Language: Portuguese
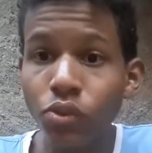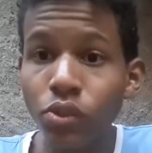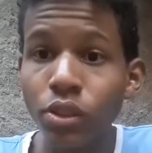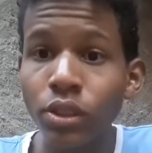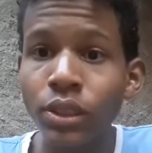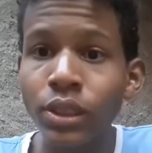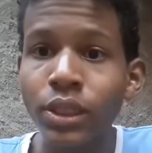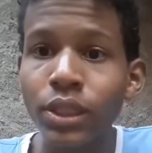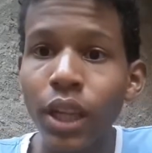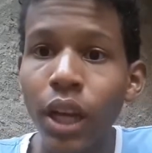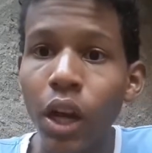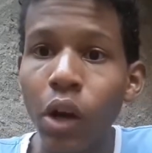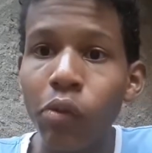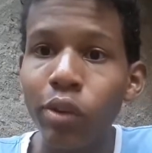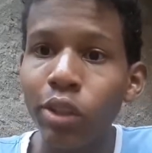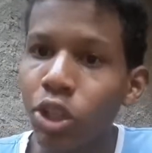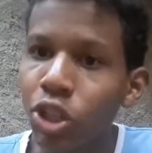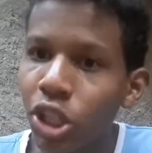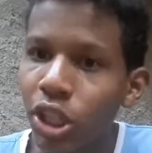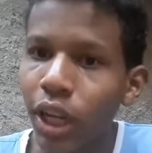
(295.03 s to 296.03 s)
Então,
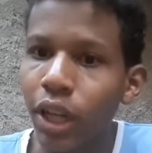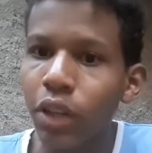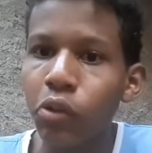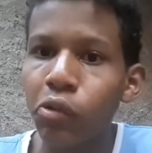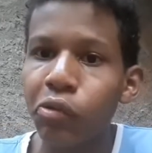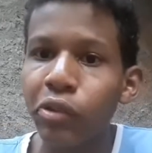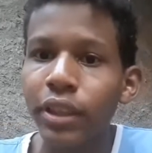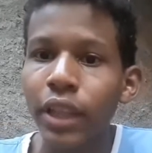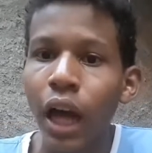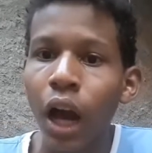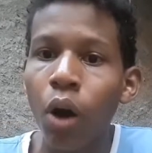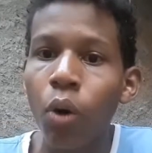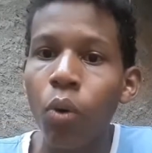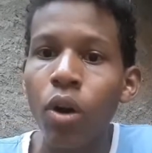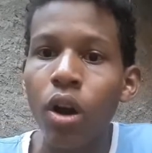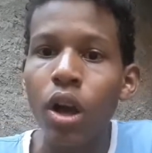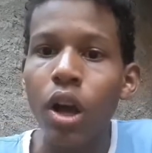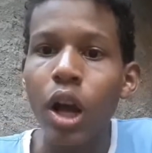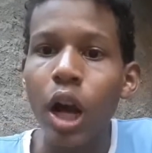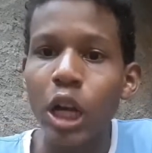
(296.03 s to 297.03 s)
vou deixar aí no
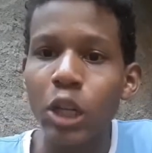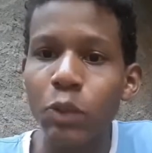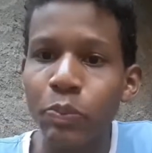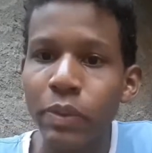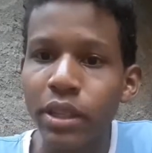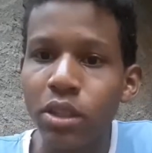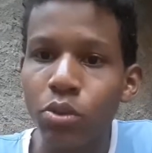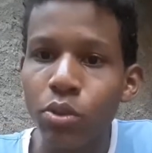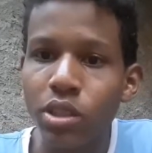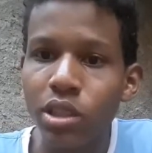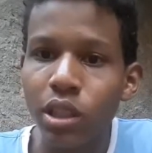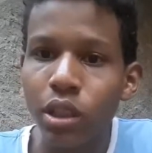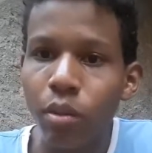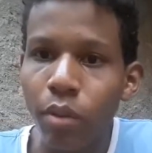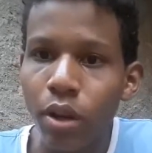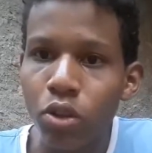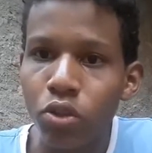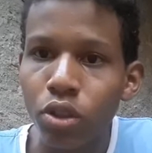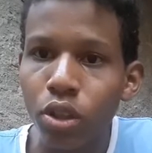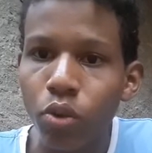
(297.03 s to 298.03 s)
final as pessoas que estão
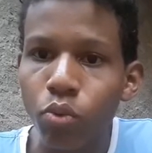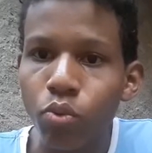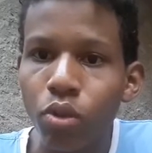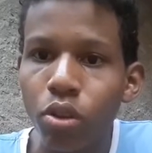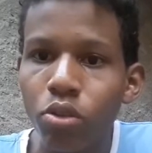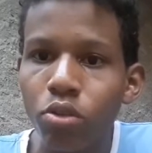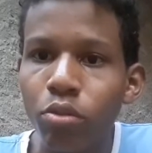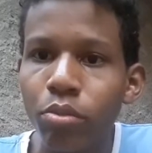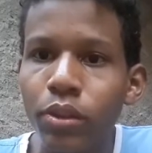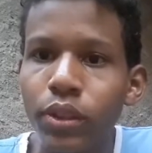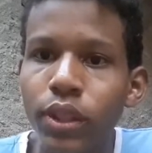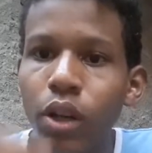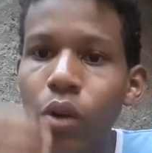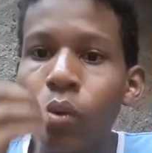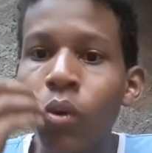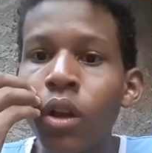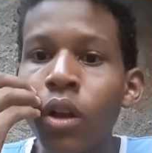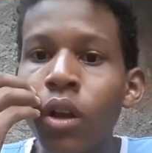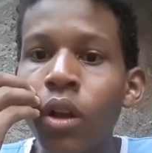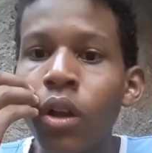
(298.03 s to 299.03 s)
me ajudando no YouTube.
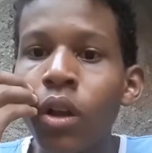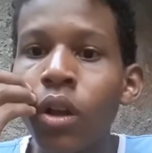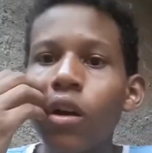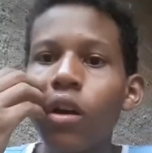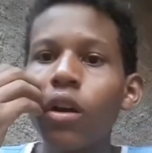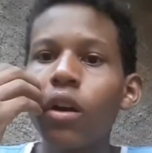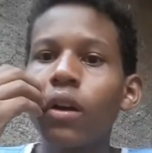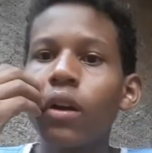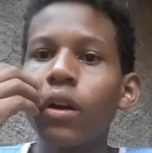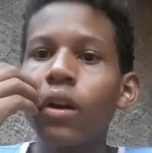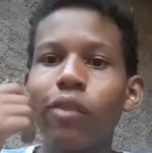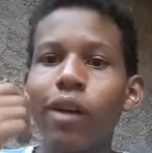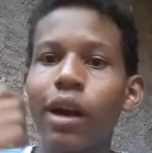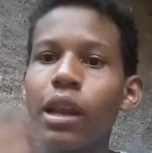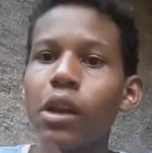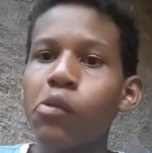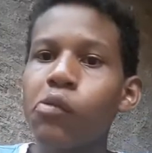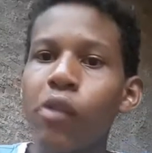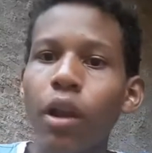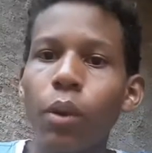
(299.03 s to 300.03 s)
Então,
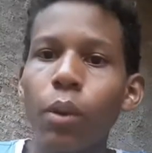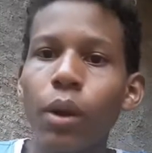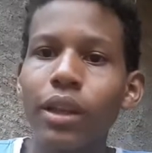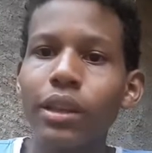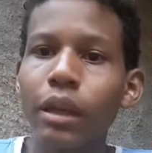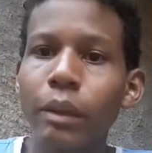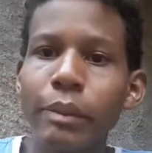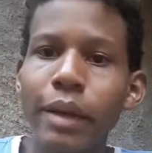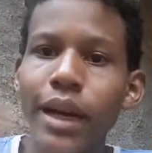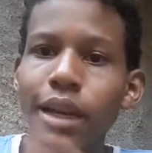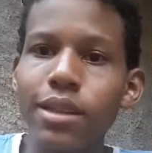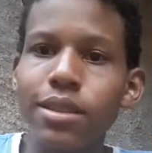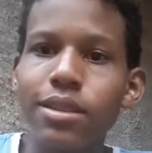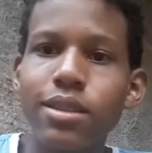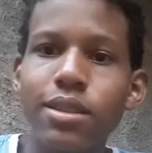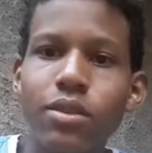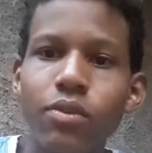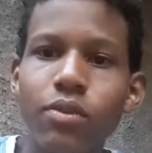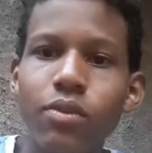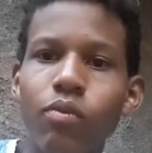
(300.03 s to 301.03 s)
valeu, falou e até
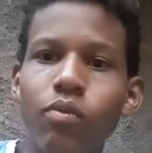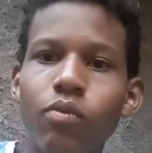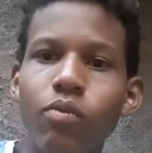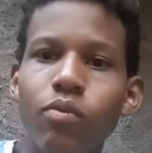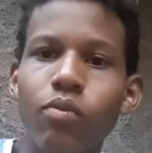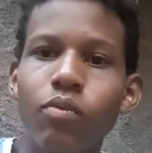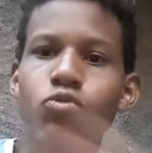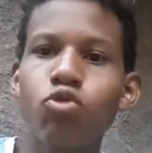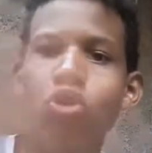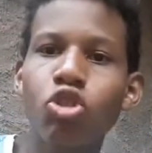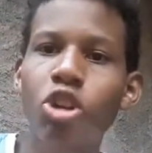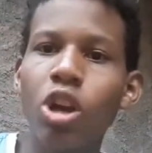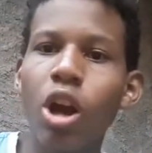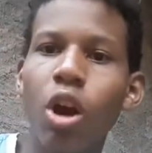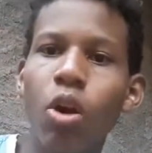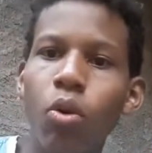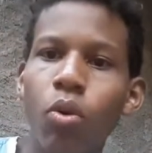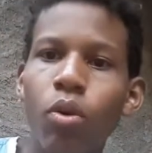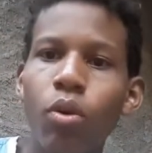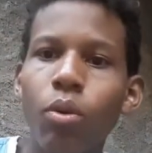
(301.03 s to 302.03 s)
mais.
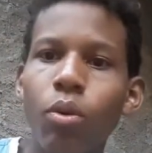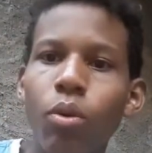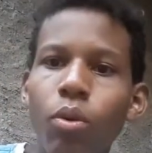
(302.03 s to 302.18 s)
Tchau.